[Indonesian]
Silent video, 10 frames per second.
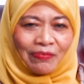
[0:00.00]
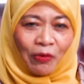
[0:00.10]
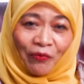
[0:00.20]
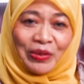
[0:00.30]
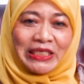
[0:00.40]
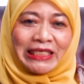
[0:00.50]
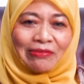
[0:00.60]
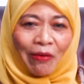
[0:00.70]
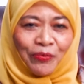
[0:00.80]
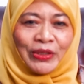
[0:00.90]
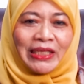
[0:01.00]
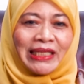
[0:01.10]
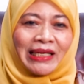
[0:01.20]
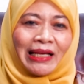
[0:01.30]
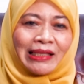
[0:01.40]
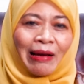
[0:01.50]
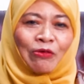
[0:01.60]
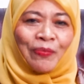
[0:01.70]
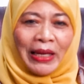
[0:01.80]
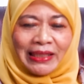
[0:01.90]
provinsi maupun di tingkat
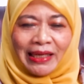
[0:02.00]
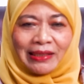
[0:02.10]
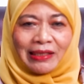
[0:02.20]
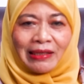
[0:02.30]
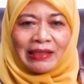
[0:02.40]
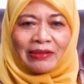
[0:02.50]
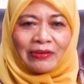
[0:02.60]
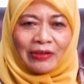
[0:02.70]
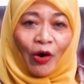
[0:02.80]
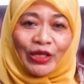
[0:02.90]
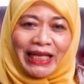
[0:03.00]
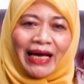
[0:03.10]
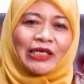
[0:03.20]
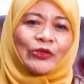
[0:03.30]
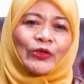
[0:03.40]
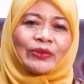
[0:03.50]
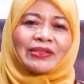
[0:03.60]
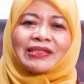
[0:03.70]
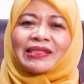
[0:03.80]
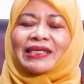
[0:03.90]
kabupaten ke kota itu hmm.